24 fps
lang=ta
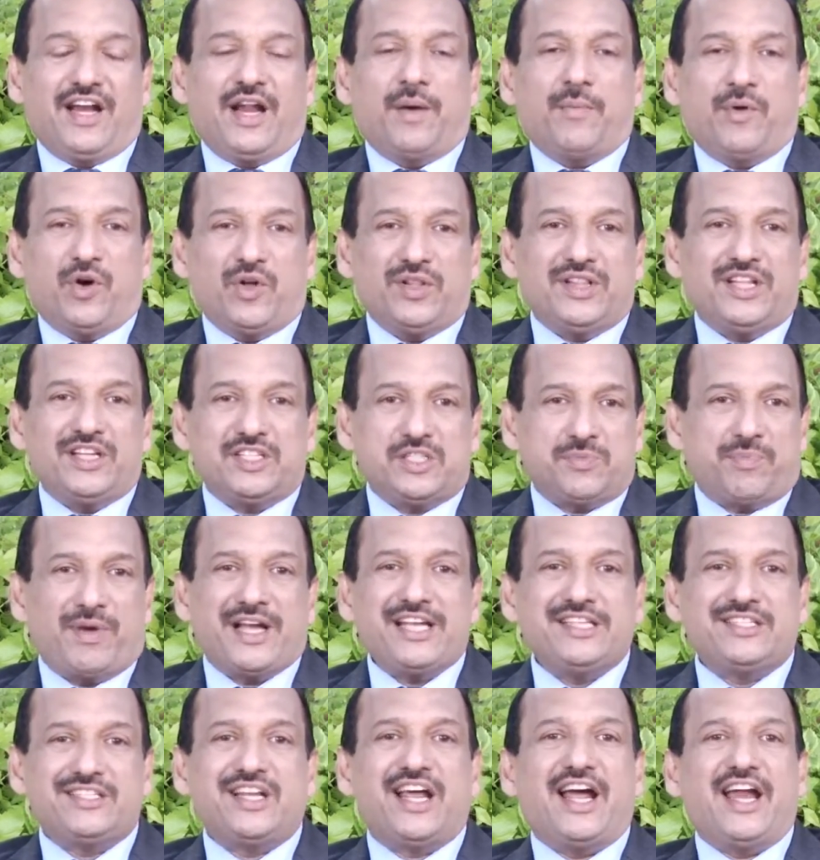நம்ம வந்து
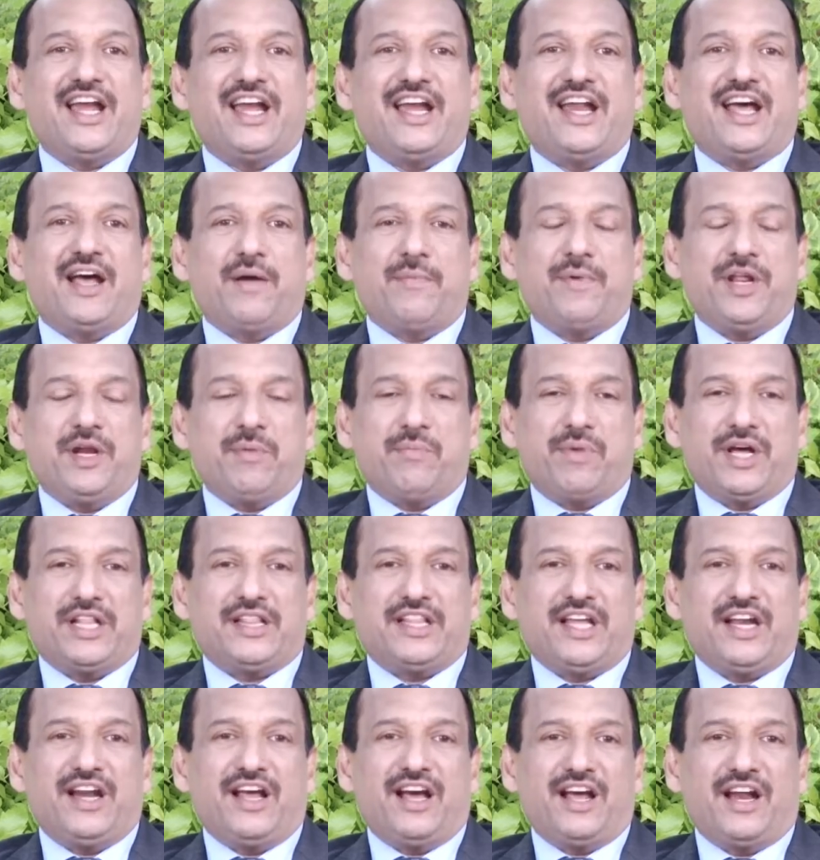ஸ்பைஸ்னால் என்ன அப்படின்னு
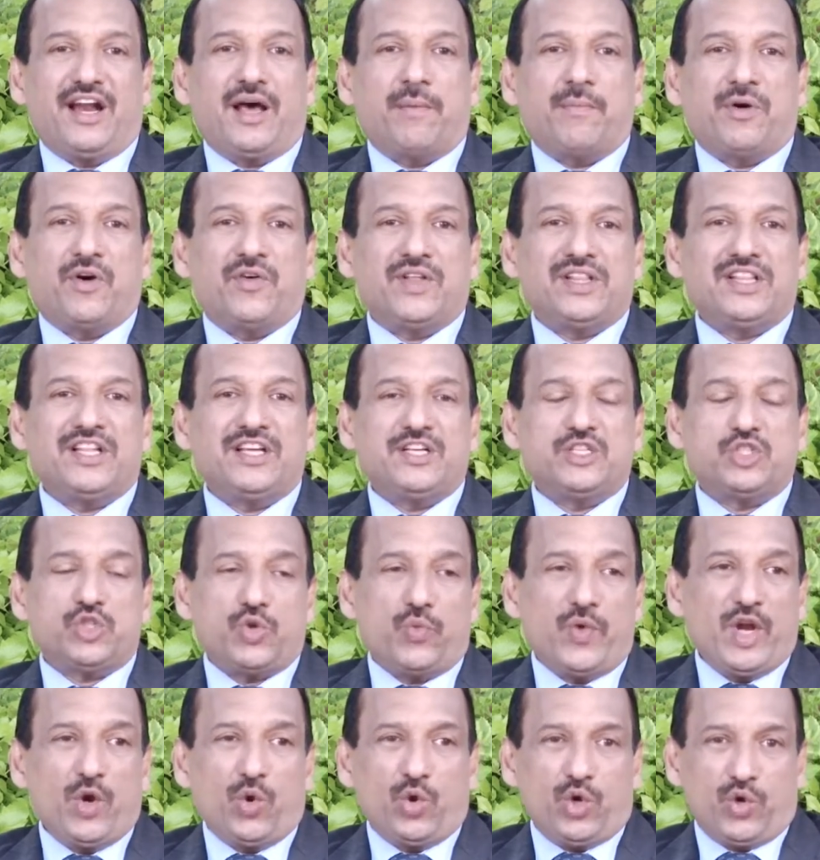பார்த்தீங்கன்னா நம்ம வந்து
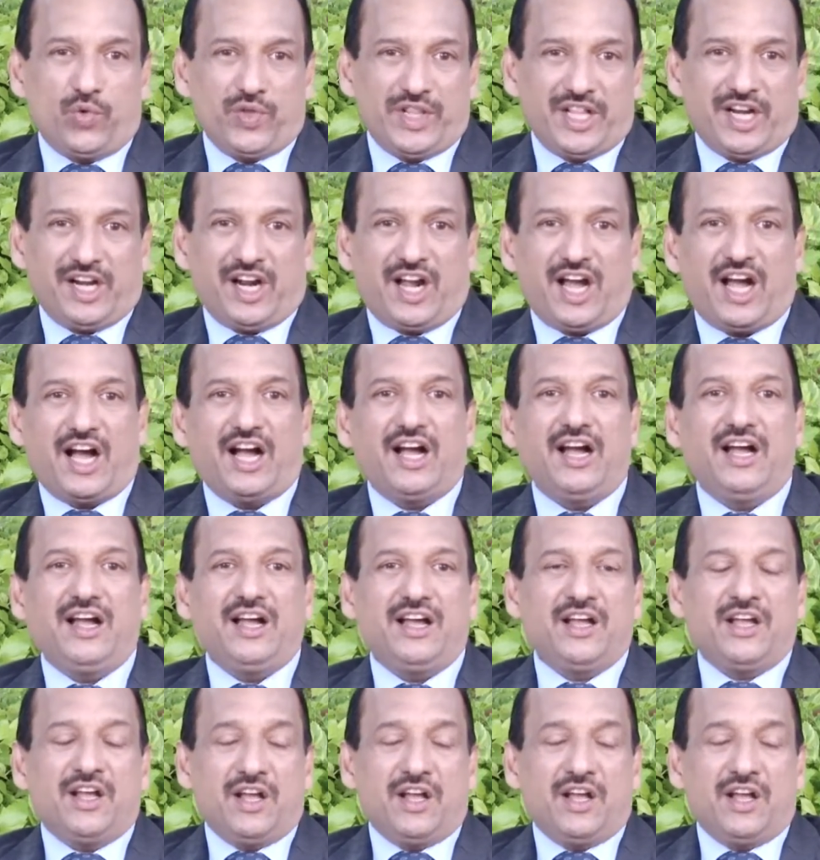சுவையூட்டுவதற்காக